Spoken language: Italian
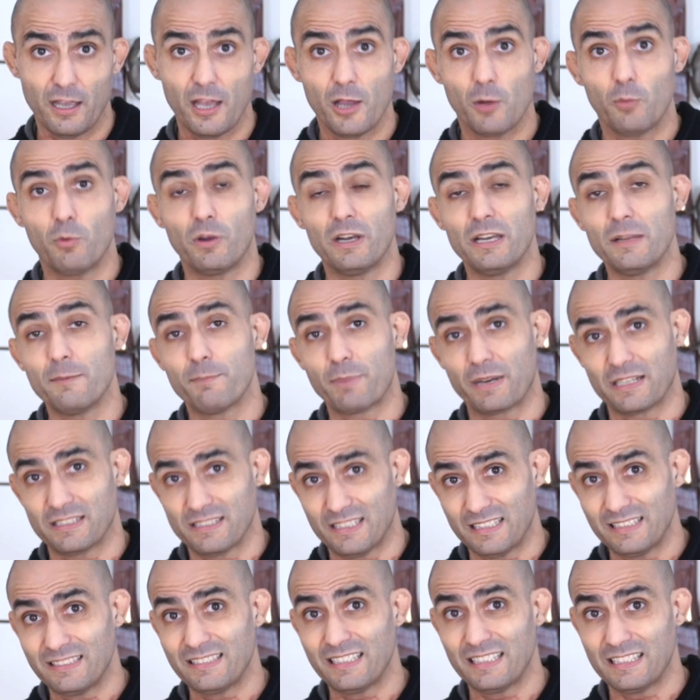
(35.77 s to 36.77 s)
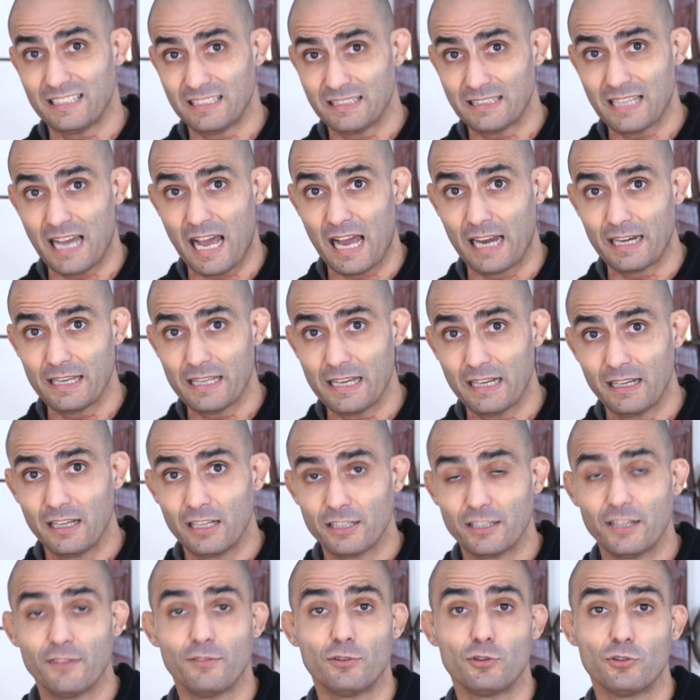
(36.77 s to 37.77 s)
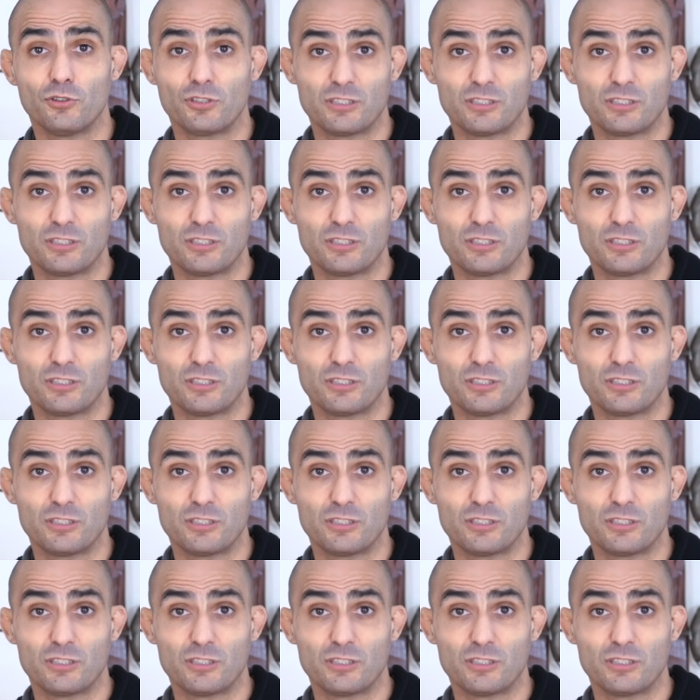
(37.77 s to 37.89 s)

Quelli presenti in Italia devono